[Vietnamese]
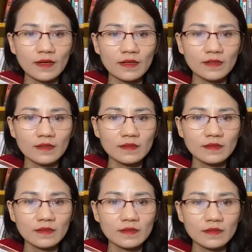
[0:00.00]
và
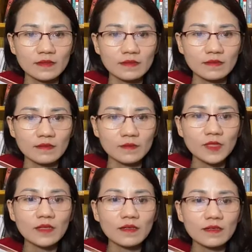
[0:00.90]

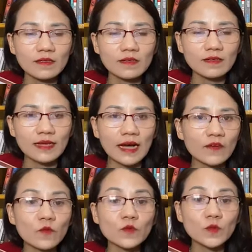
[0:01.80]
biết ơn
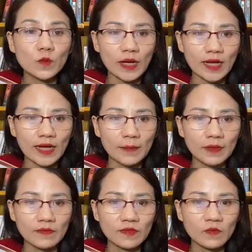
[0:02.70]
cả cái vũ trụ này
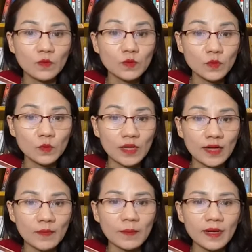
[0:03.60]
bởi vì vũ trụ
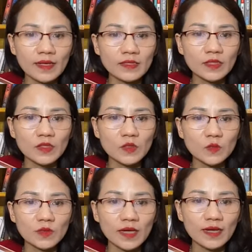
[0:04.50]
này đã mang tới
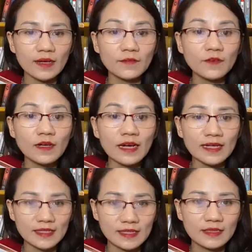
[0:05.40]
cho chúng ta cái
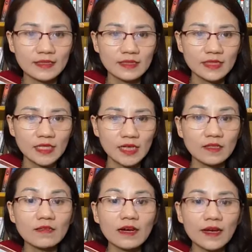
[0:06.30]
phước lành
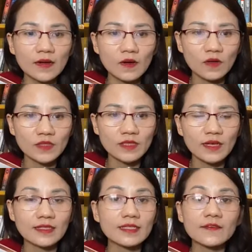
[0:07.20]
cái thức ăn đó
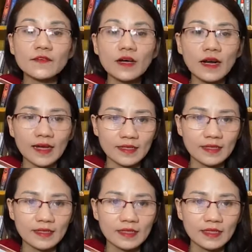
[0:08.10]
chính là những cái phước
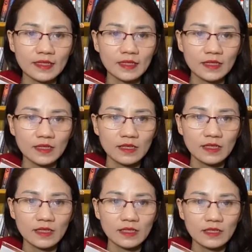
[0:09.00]
lành
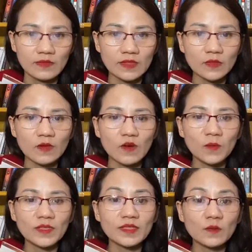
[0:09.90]
và sau
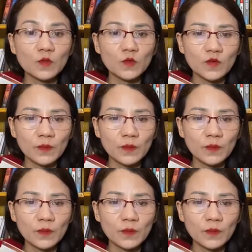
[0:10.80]
đó mình rắc